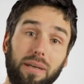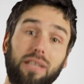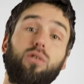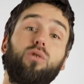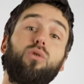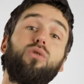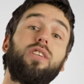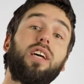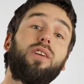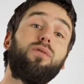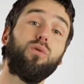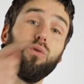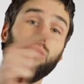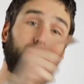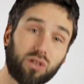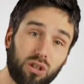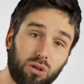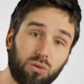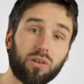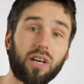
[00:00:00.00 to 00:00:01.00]
parce que le cerveau
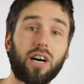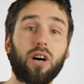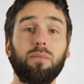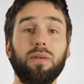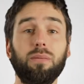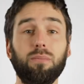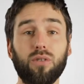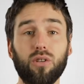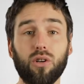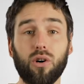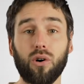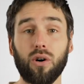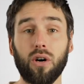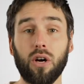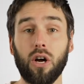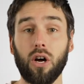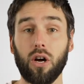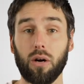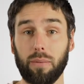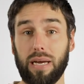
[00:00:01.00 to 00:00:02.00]
continuera en même temps
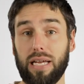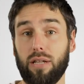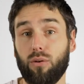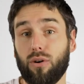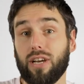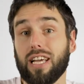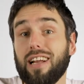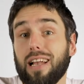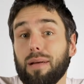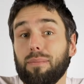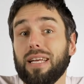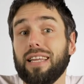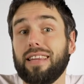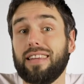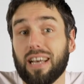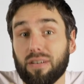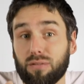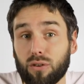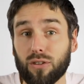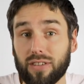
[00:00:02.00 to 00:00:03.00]
bah, de réclamer
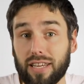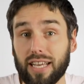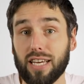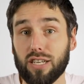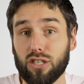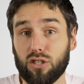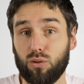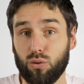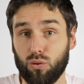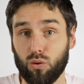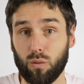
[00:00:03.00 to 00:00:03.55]
davantage de